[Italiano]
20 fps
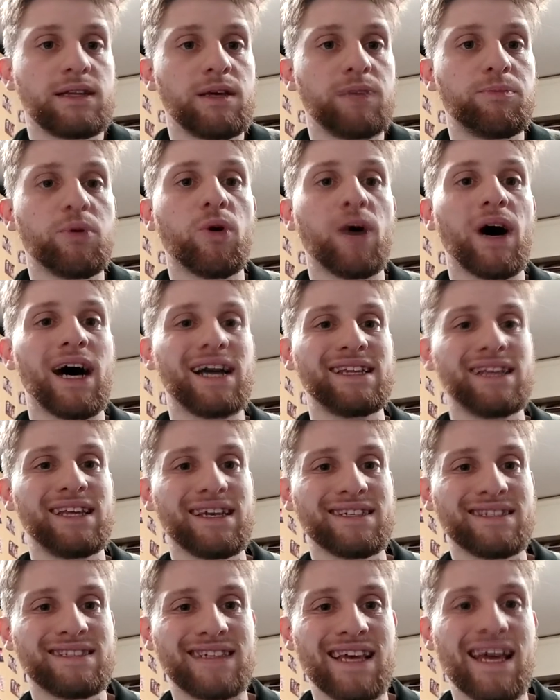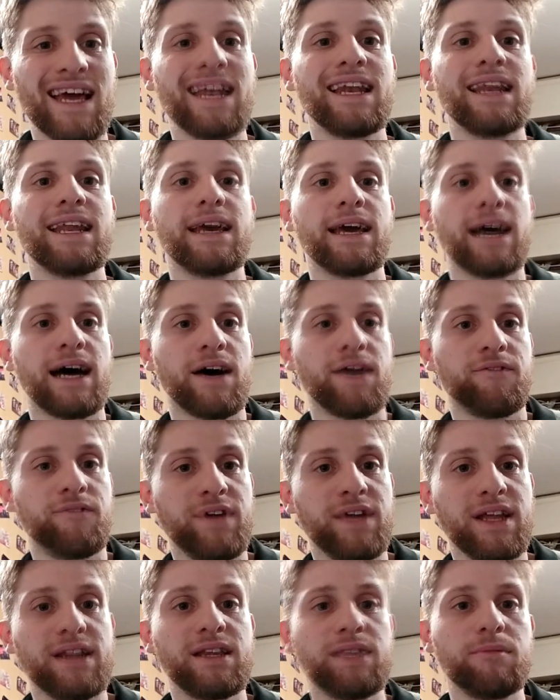tipo ADSL a
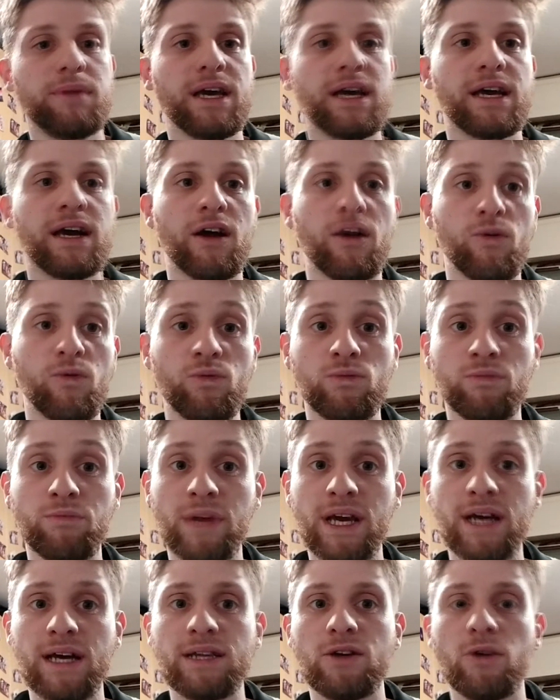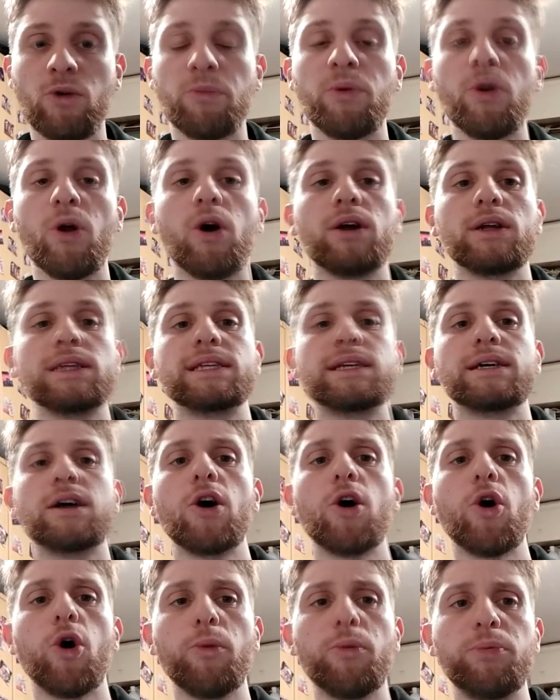20 mega e 1 mega di upload
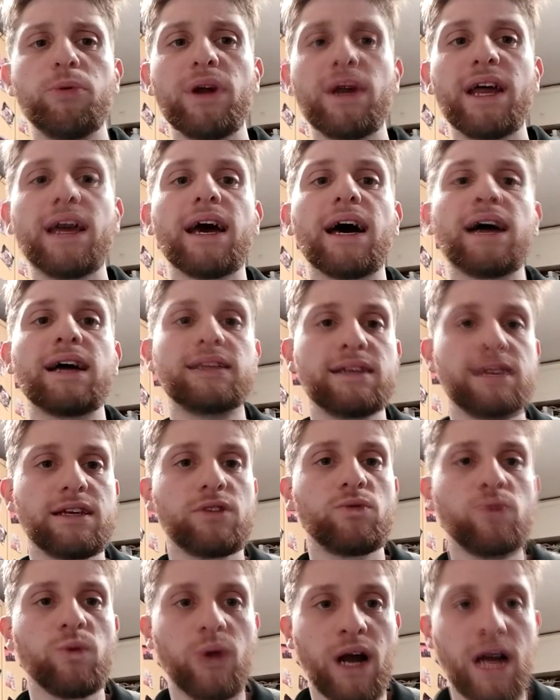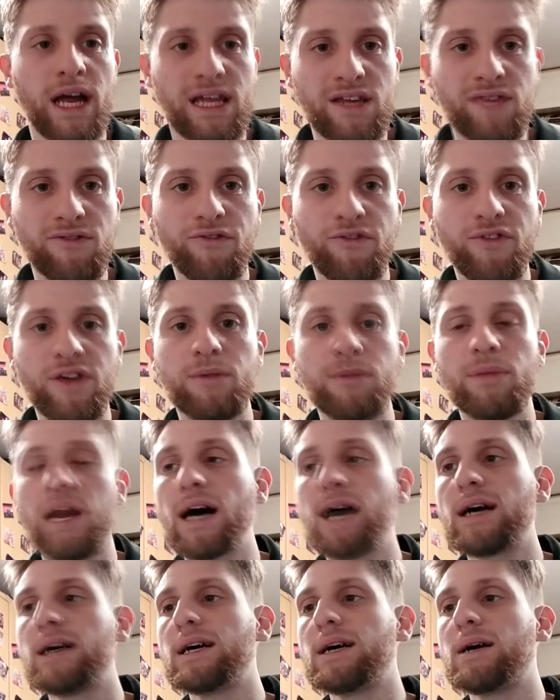oppure addirittura in
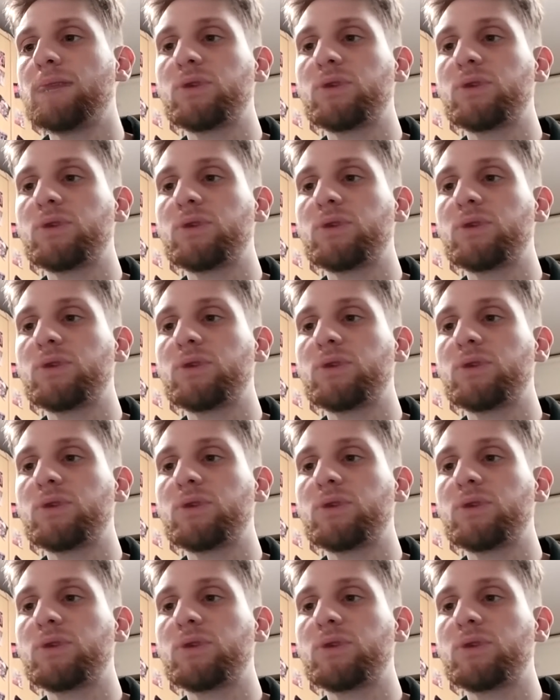fibra